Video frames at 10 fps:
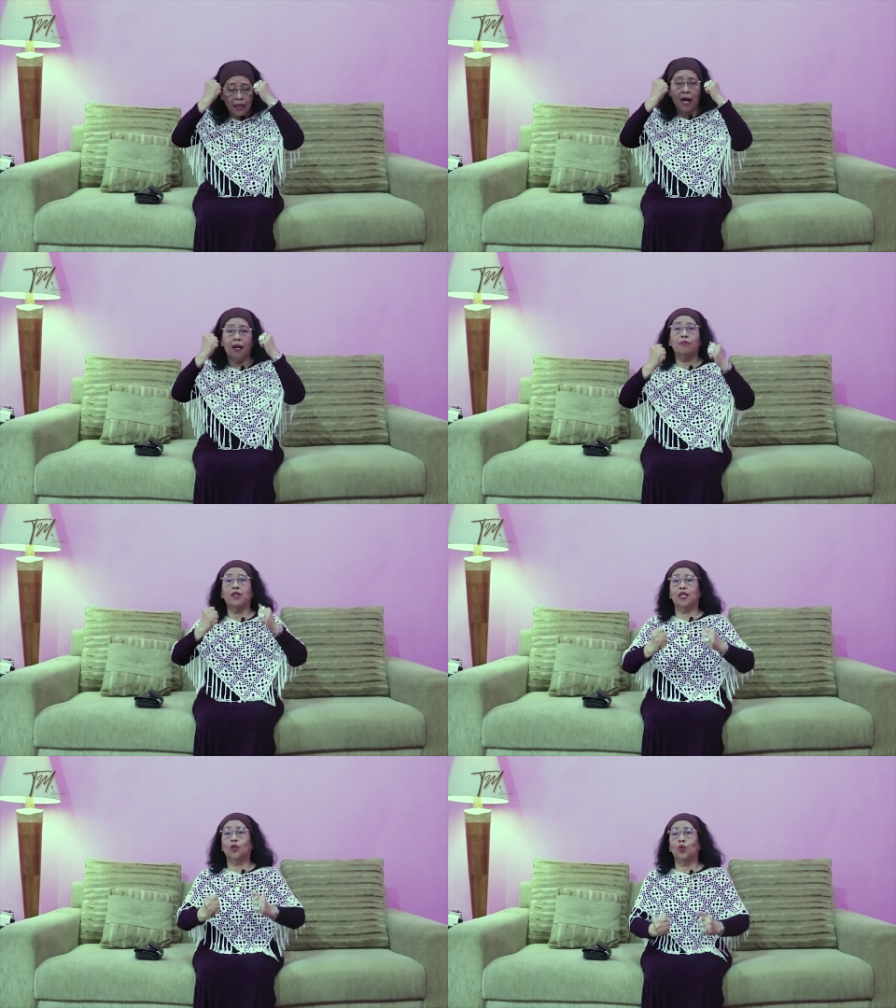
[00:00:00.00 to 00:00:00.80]
Nah,
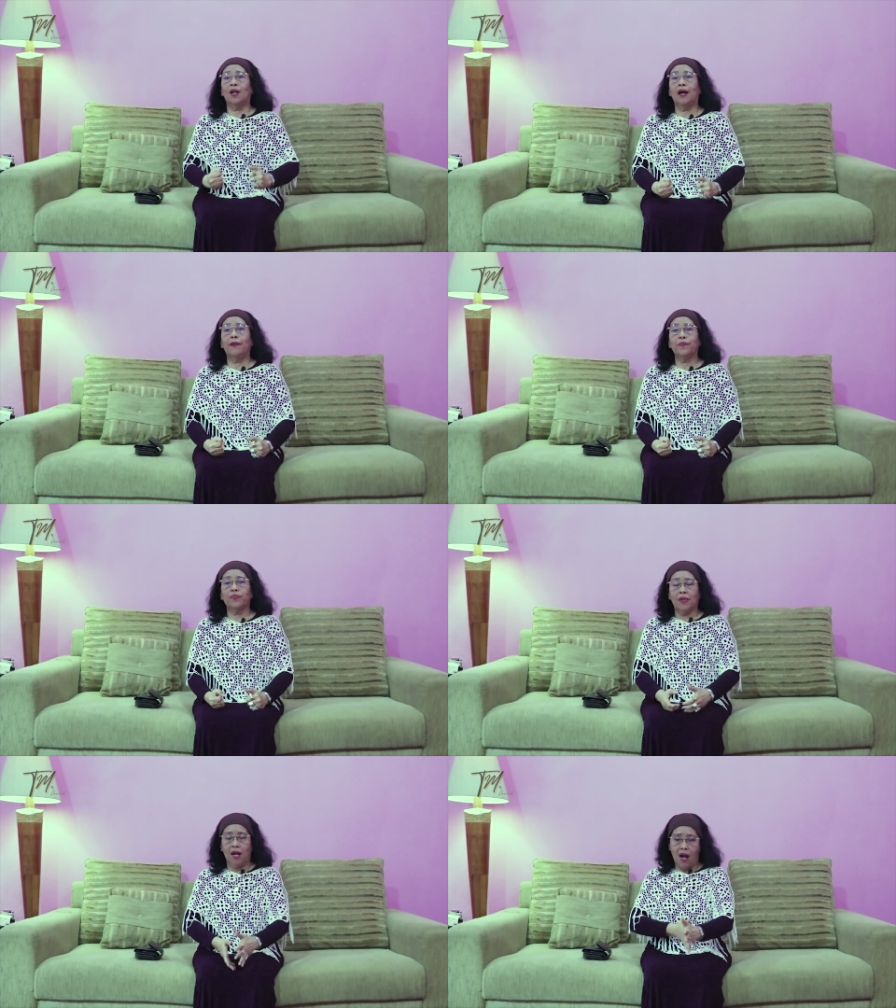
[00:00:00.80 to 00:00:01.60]
begitulah.
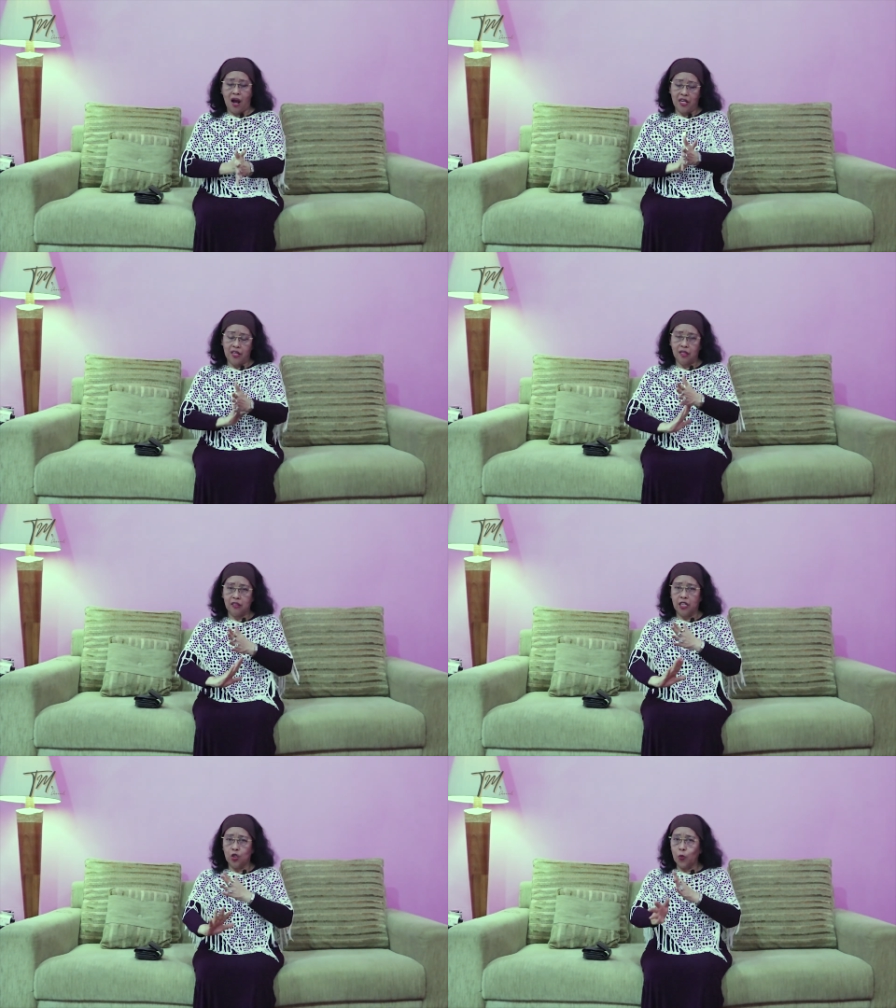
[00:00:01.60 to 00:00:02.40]
Akhirnya
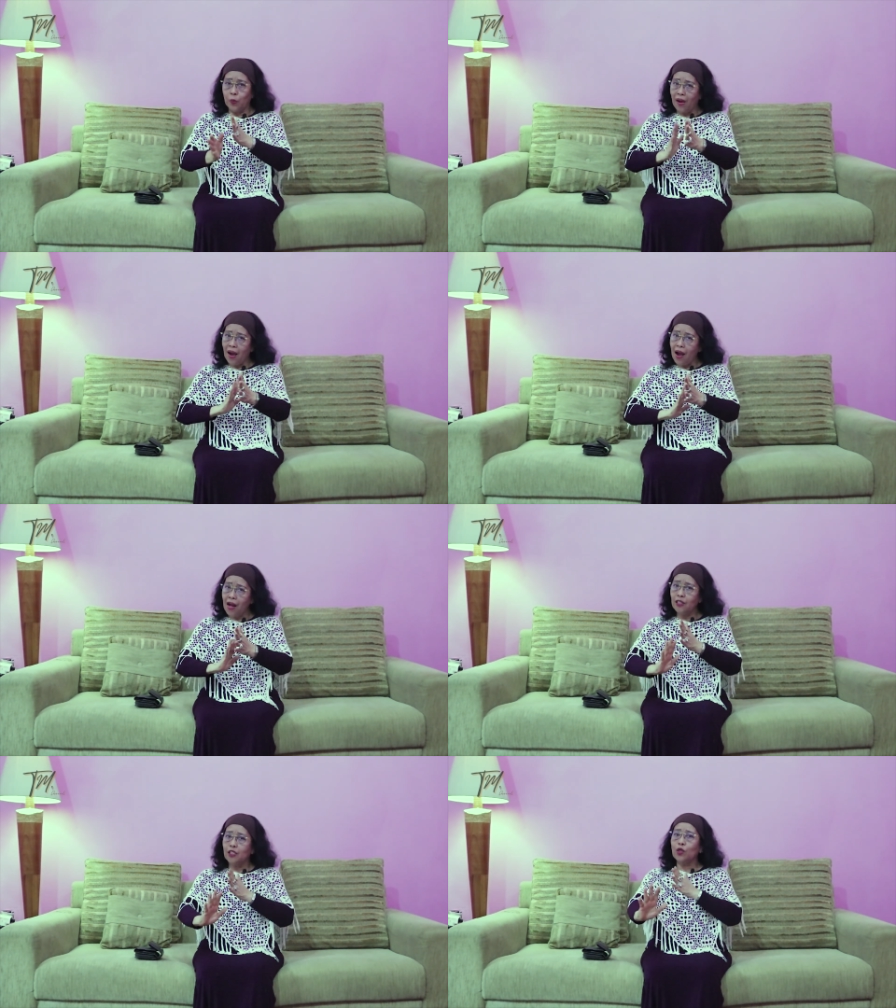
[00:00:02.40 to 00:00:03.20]

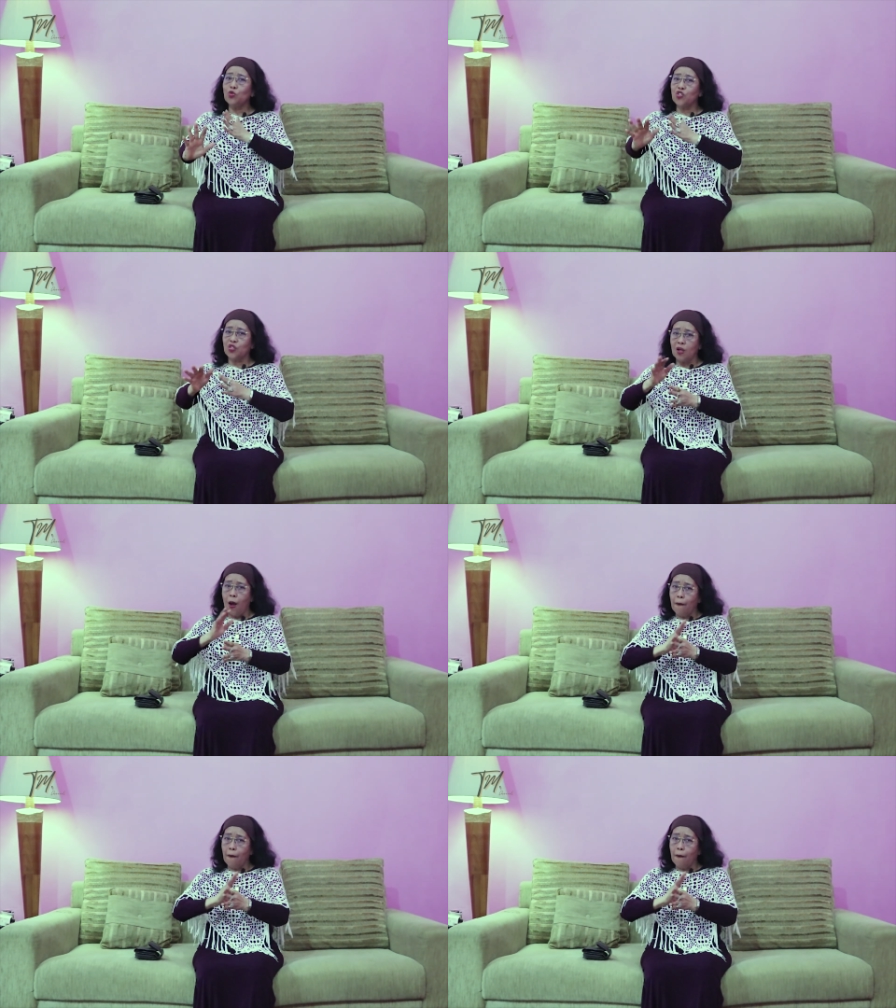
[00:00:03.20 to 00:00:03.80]
kehidupan terus